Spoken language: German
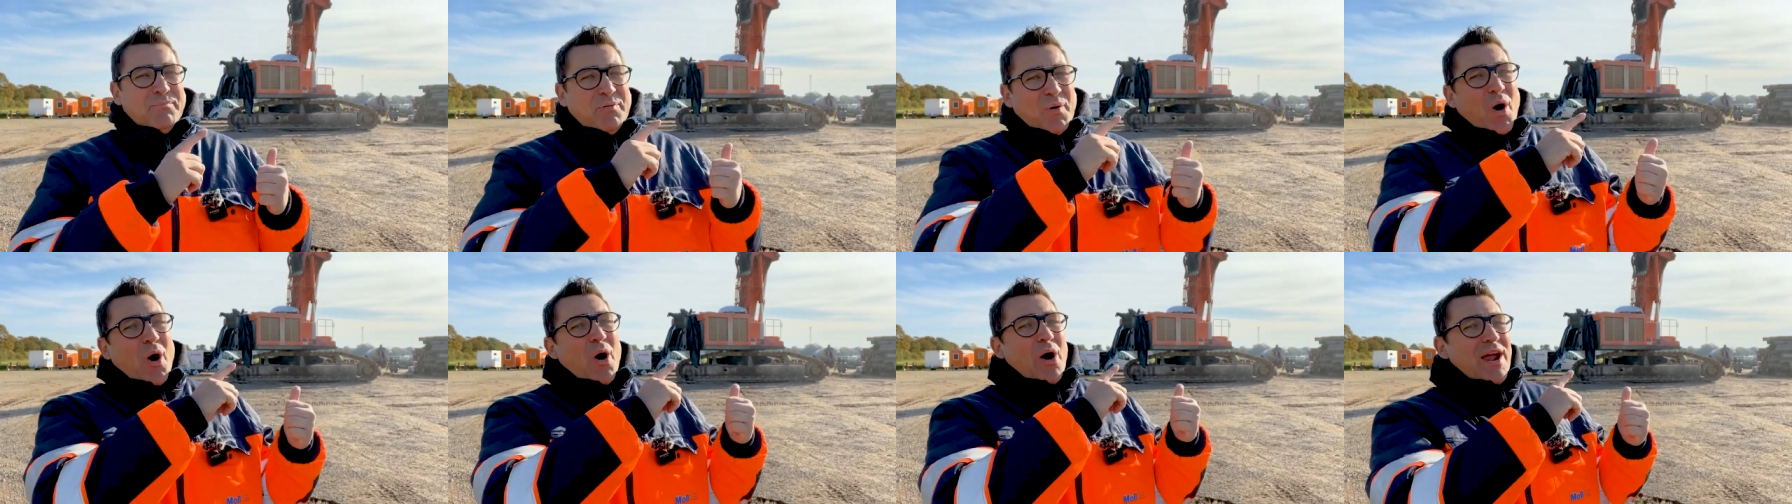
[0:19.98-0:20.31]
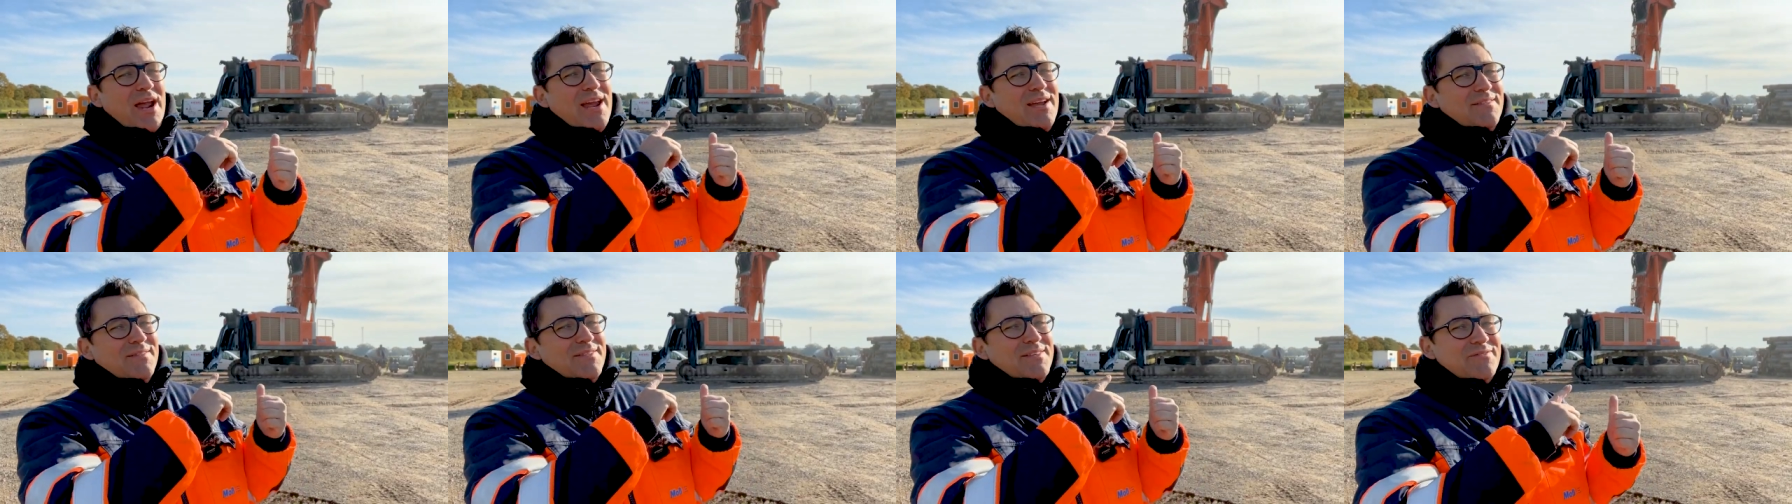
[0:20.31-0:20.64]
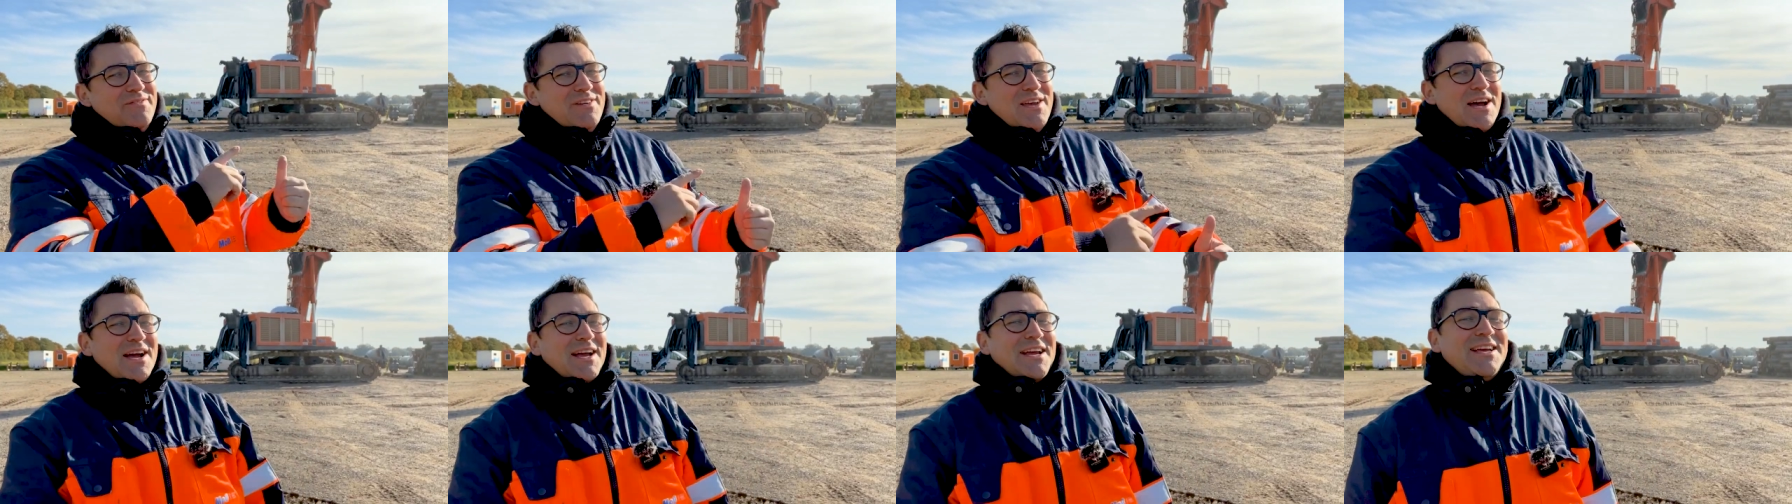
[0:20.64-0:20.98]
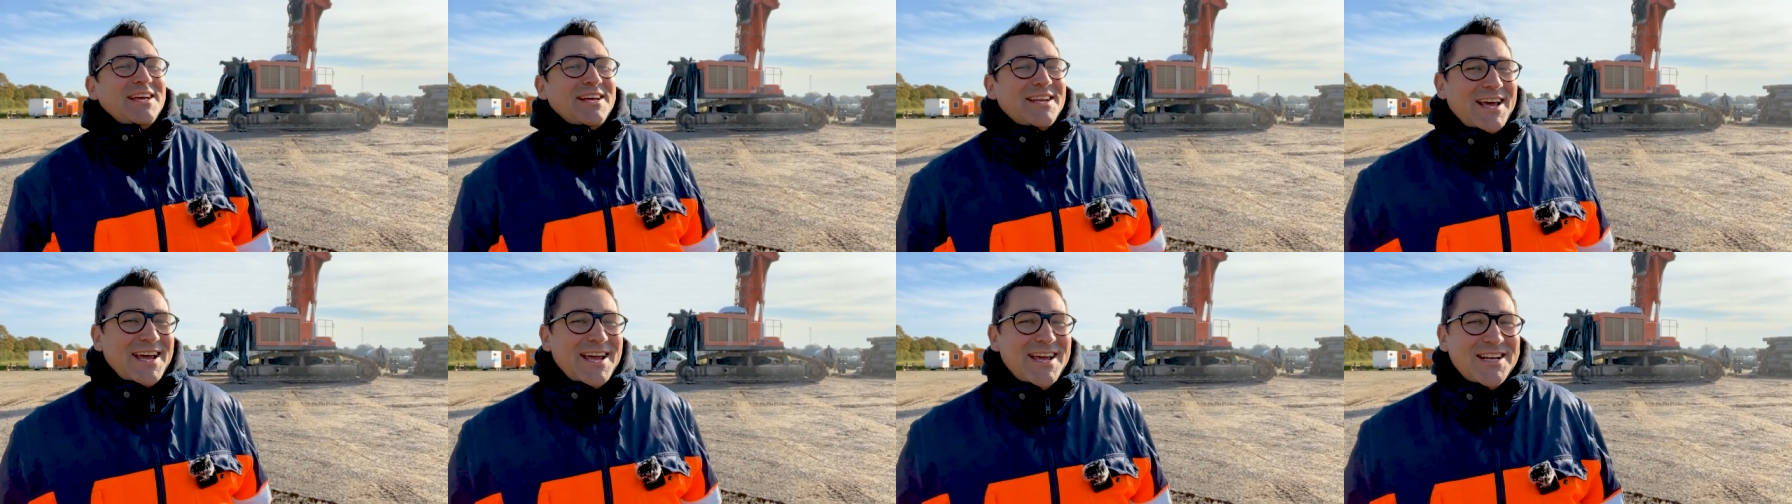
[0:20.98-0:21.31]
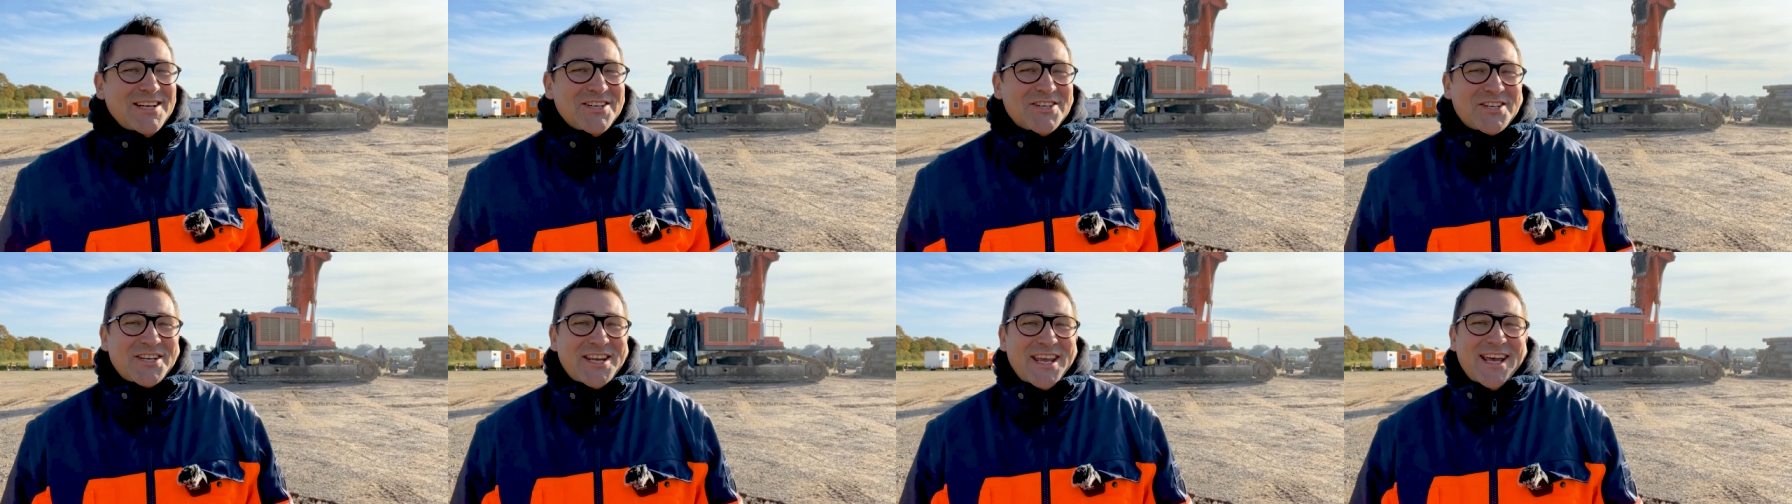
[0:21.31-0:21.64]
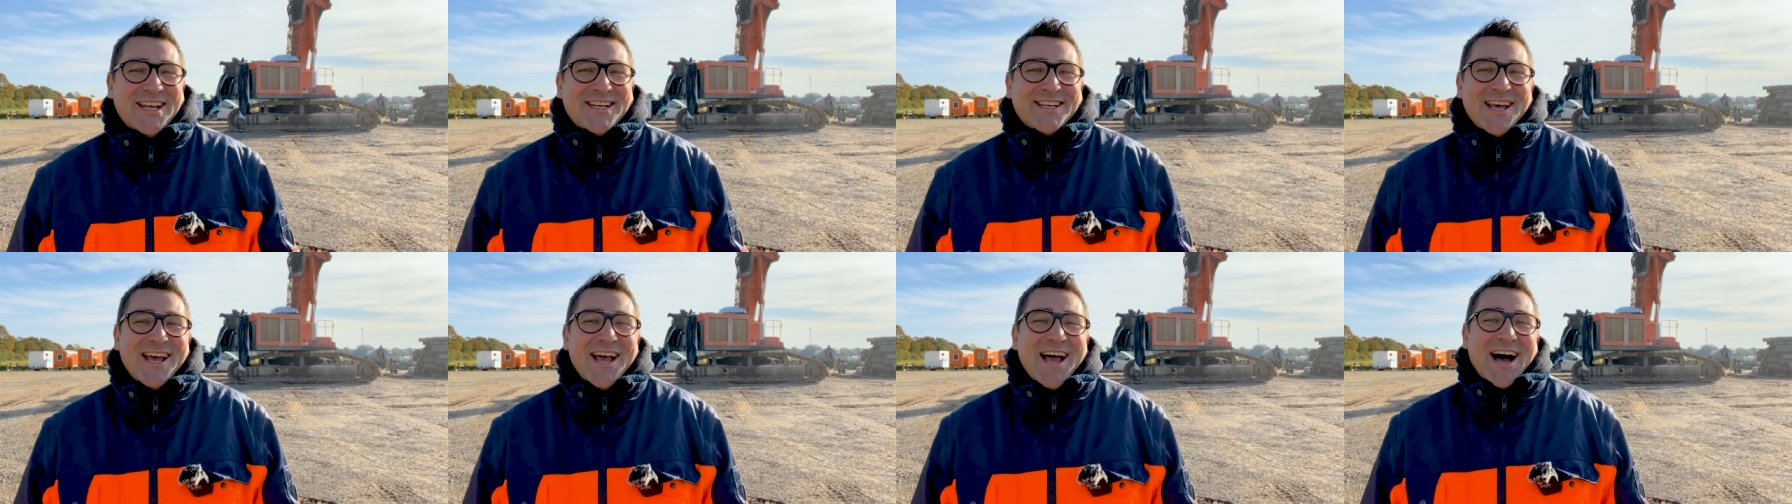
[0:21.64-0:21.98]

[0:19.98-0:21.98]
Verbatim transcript: Boy, wie er hier da hinten steht,